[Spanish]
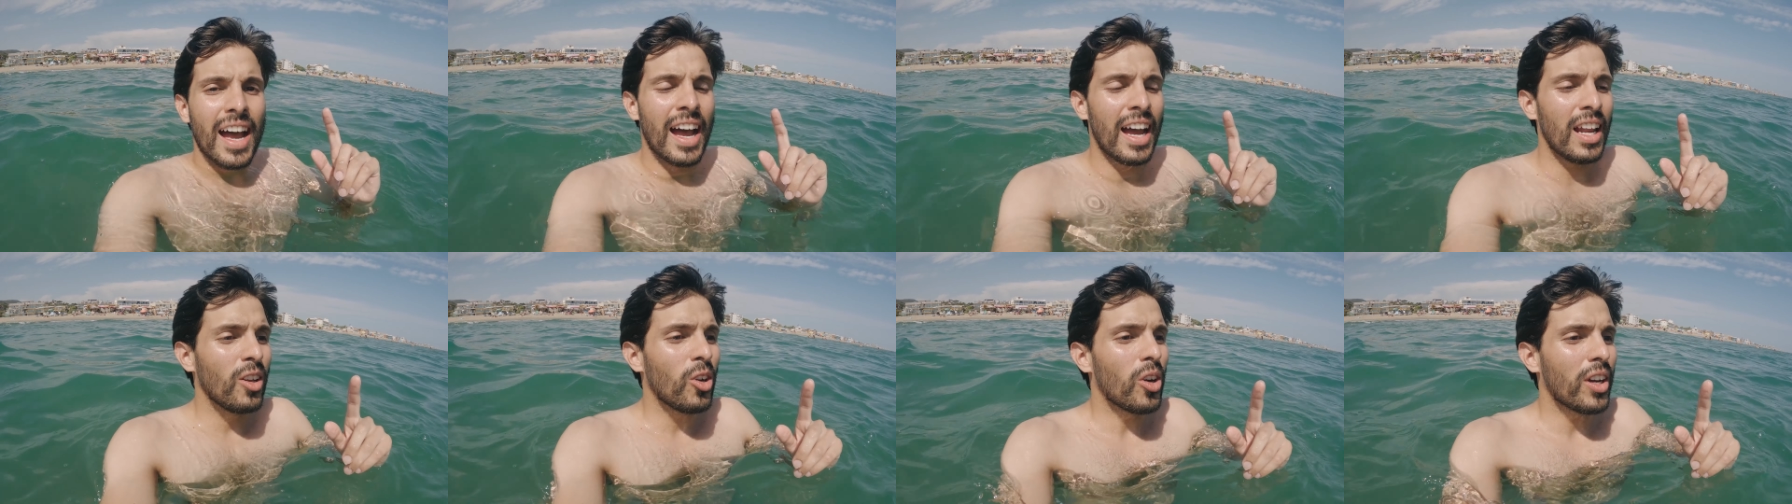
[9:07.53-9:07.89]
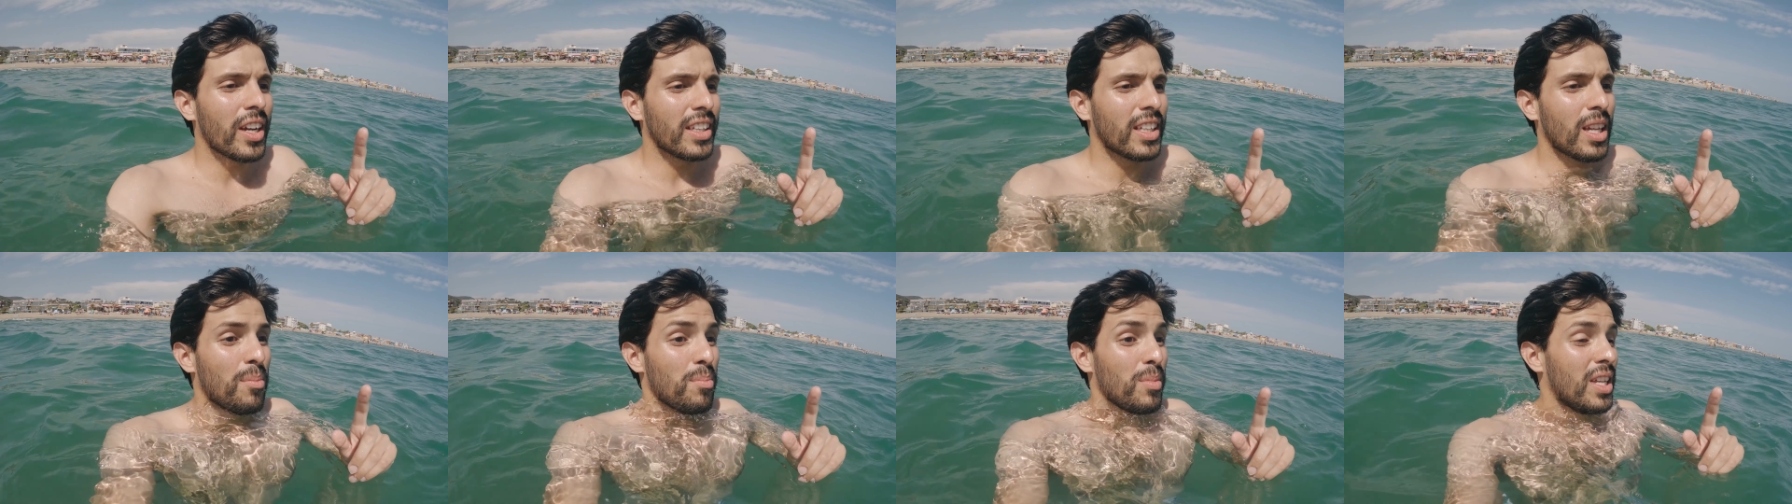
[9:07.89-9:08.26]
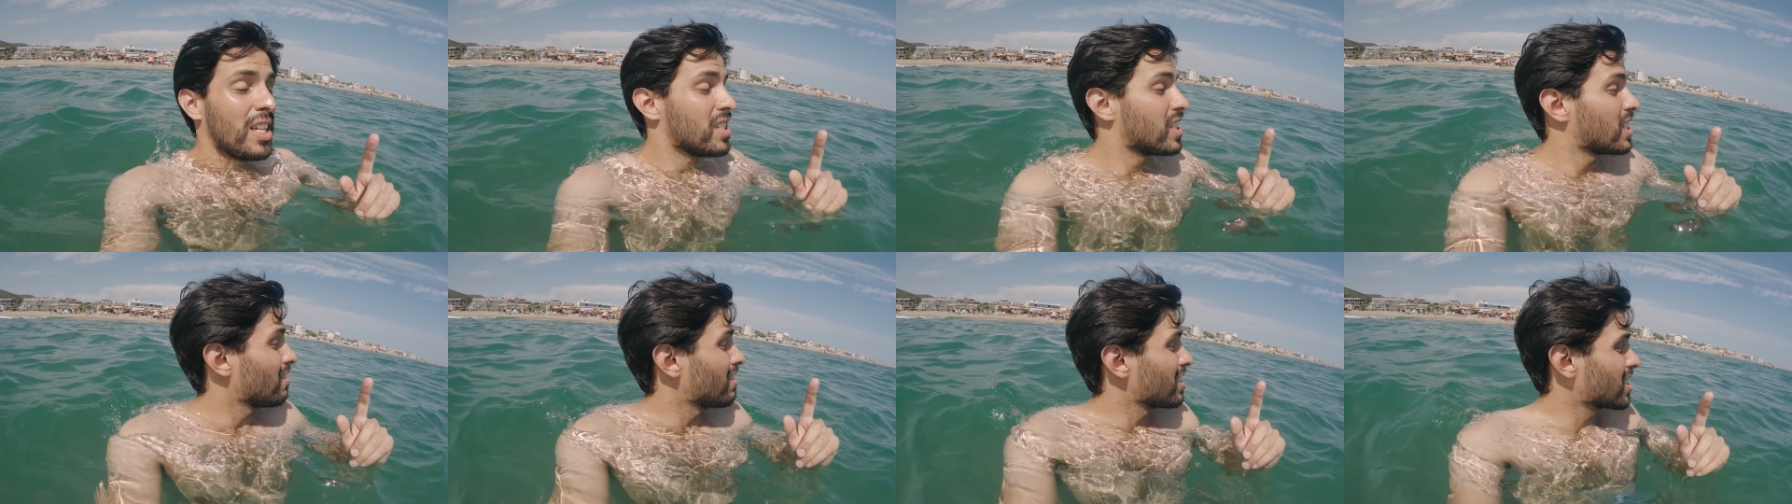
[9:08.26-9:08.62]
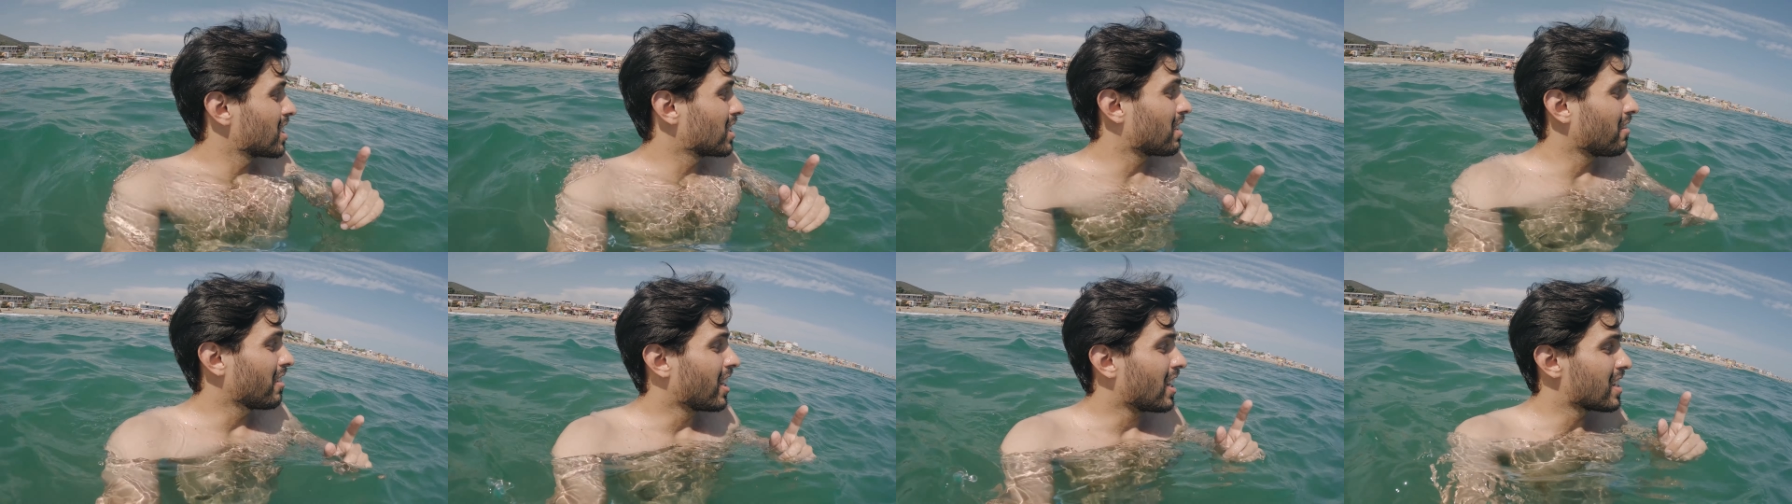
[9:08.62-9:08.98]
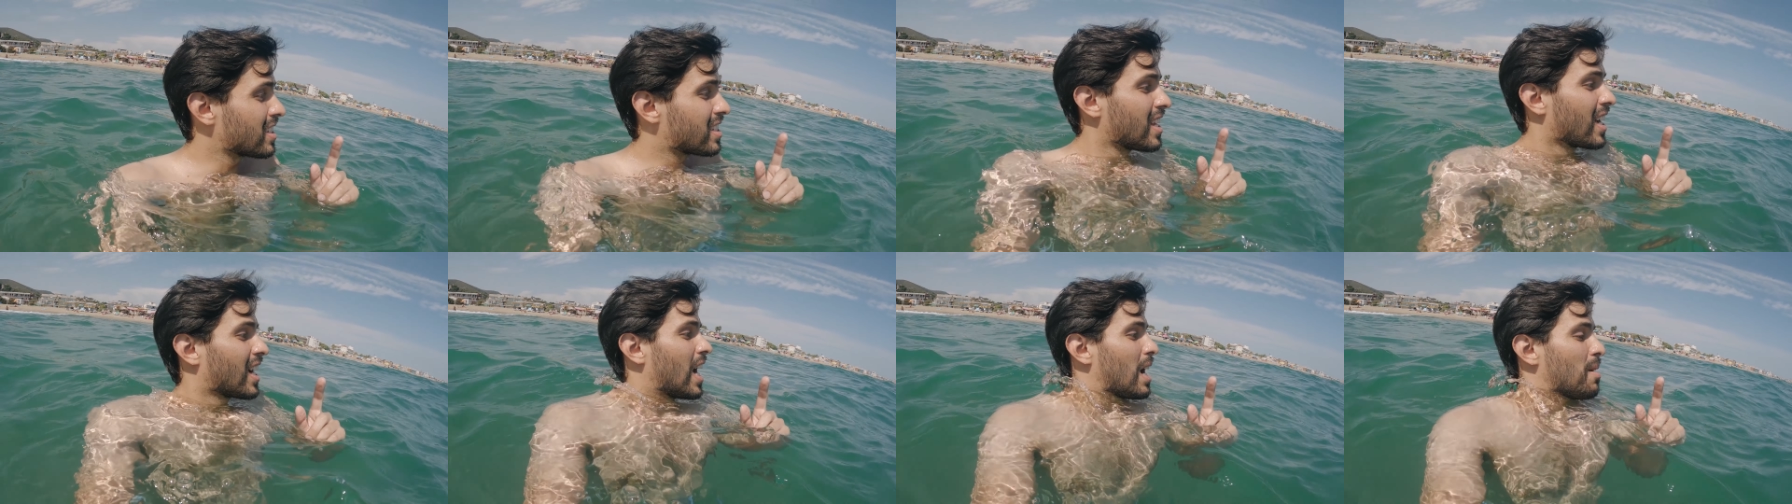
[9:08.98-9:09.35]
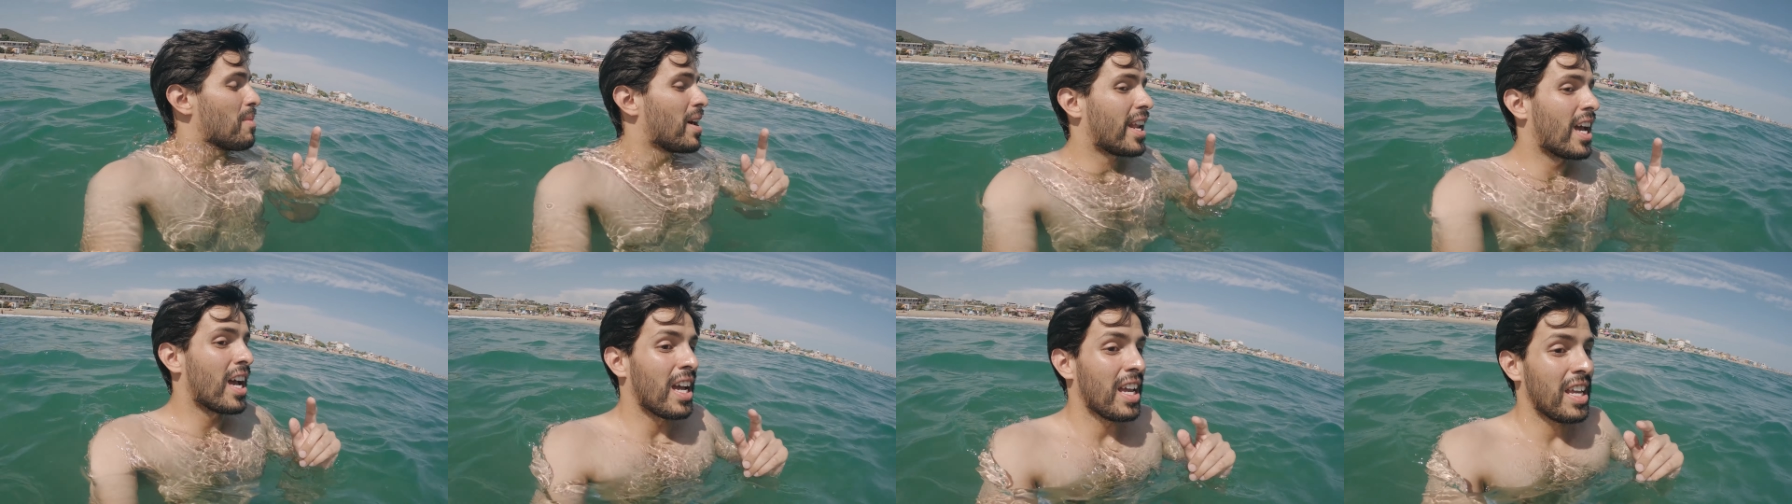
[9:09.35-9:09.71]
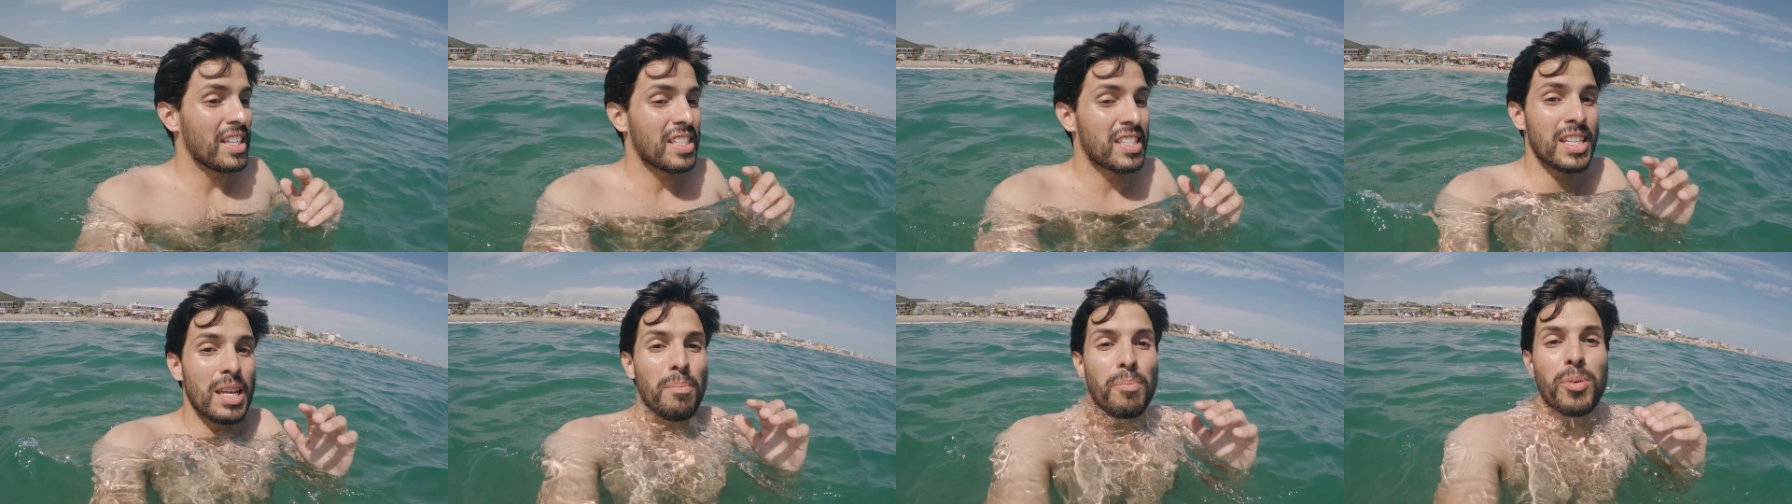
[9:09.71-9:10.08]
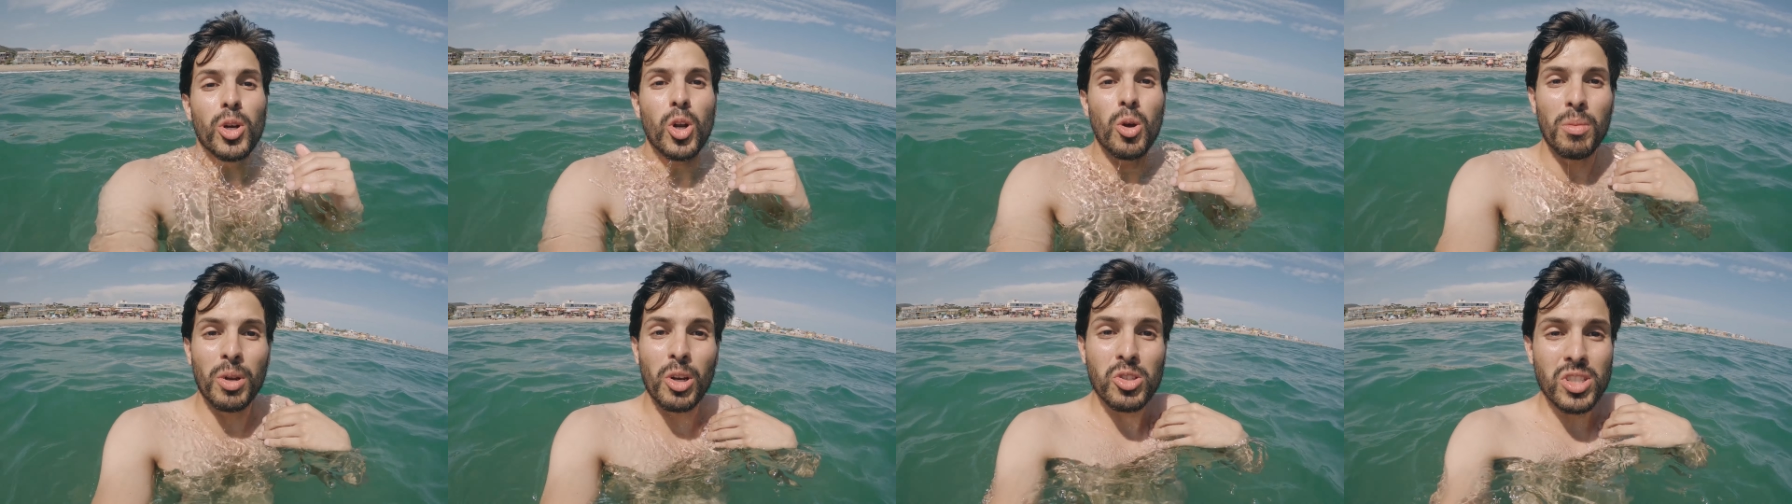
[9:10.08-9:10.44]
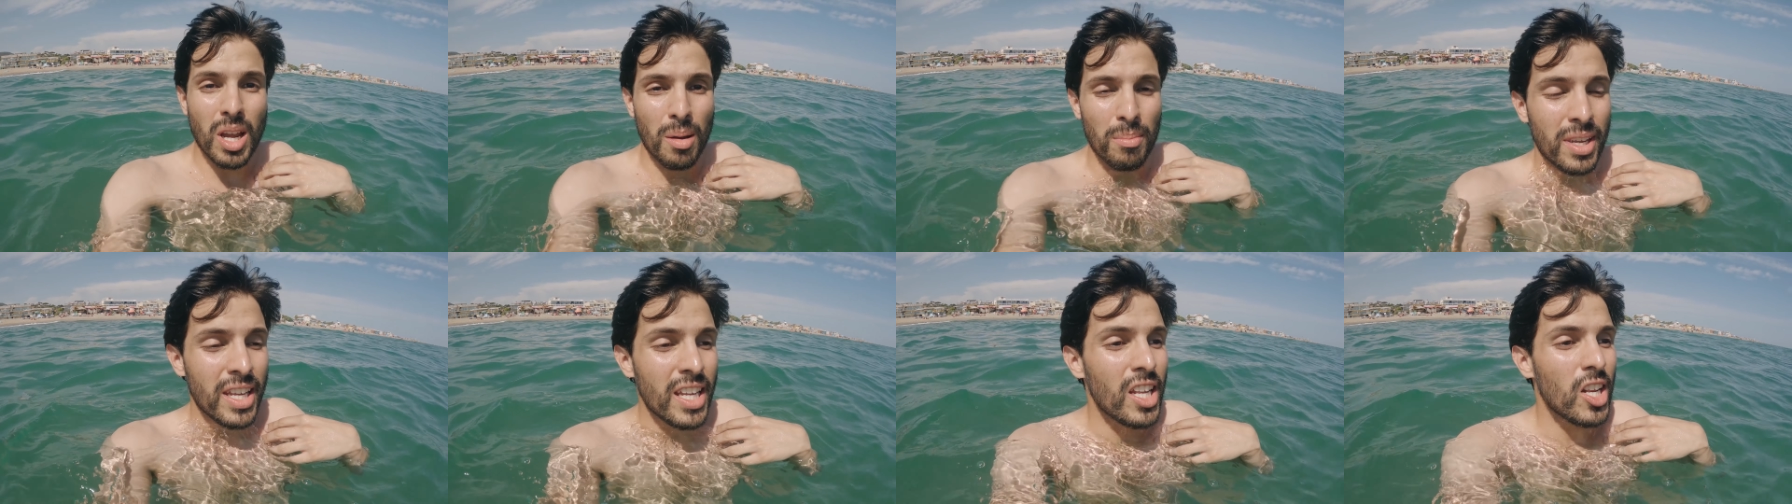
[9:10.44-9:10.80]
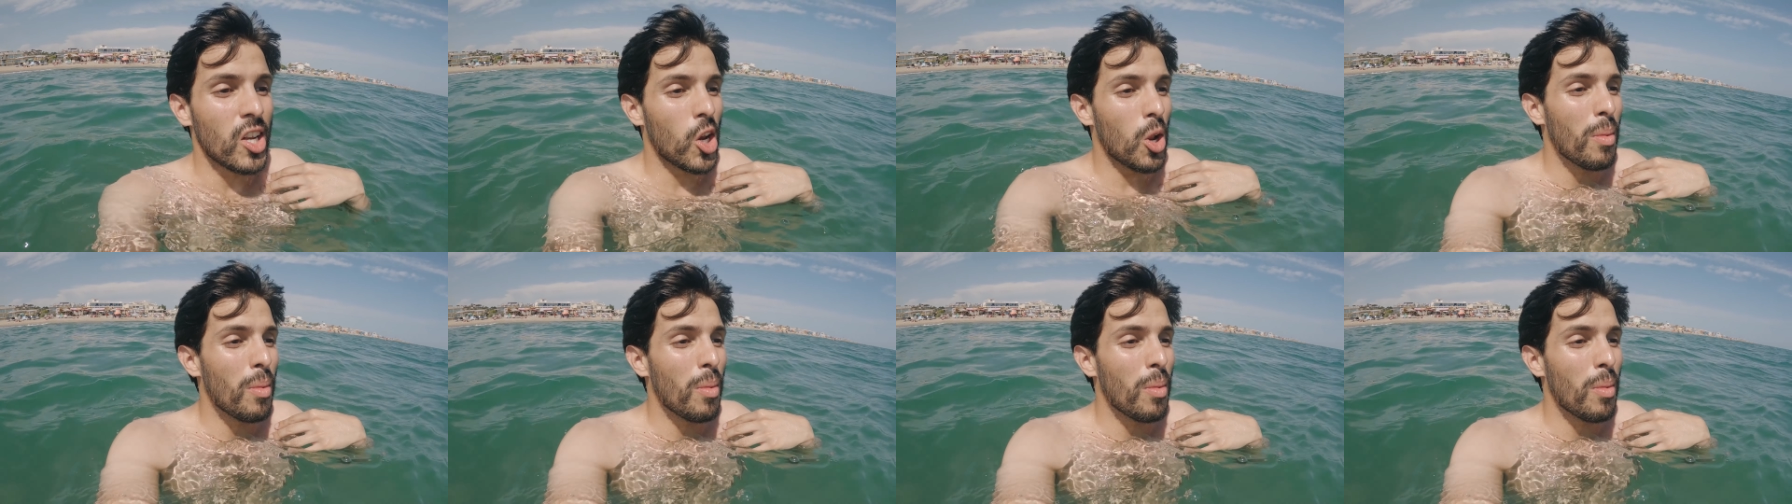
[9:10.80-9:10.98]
Algo que también está bastante bien en esta cámara es que por lo menos a mí